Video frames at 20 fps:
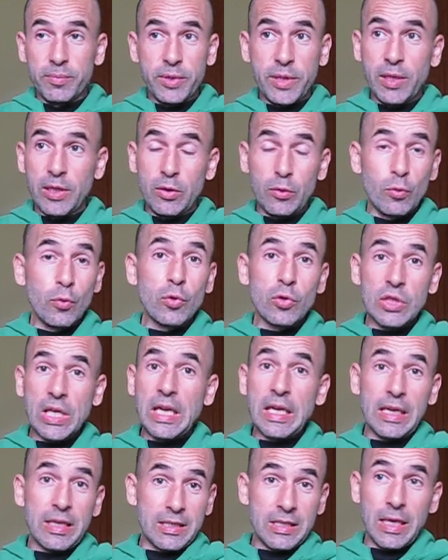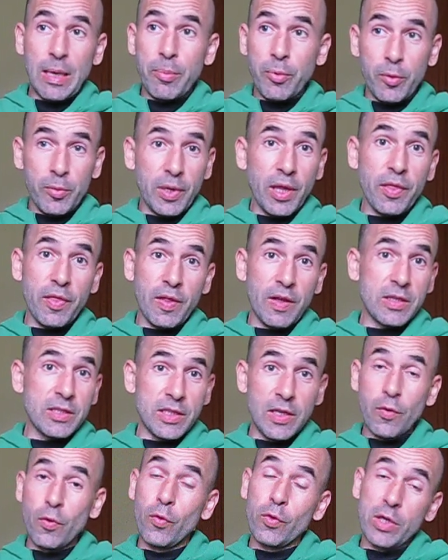que tú salgas de la pobreza
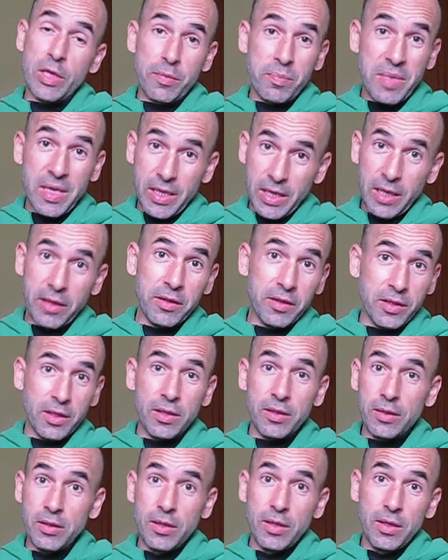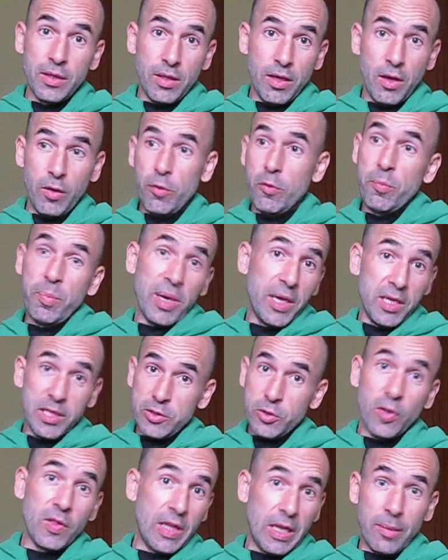siendo un inmigrante en un país
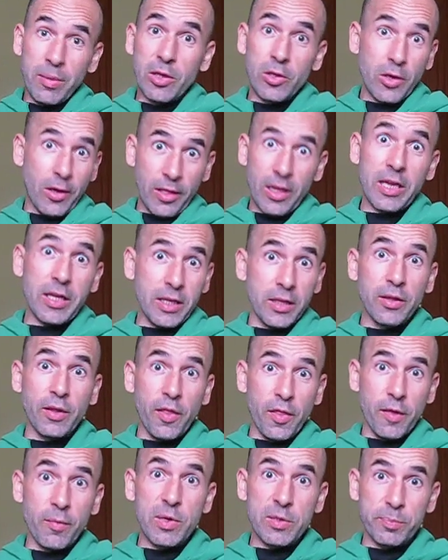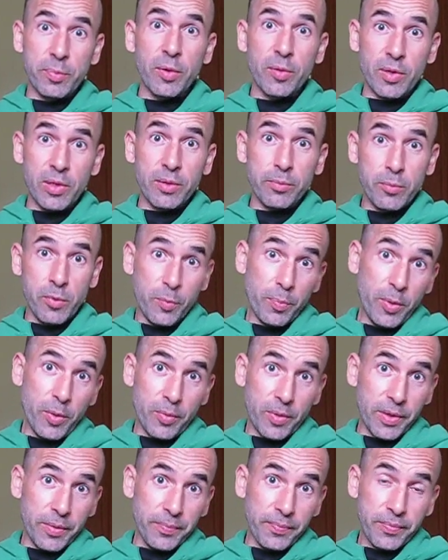donde la mayoría de la gente encima es pobre, muy
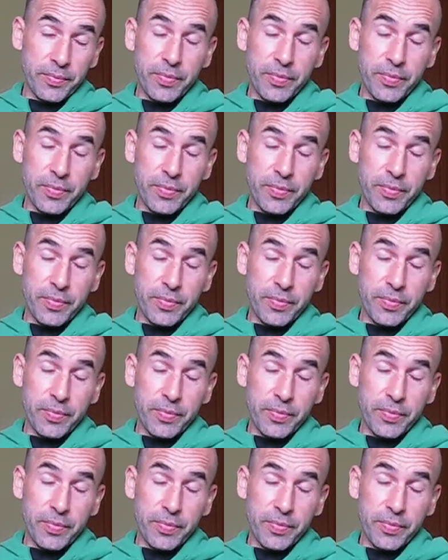pobre.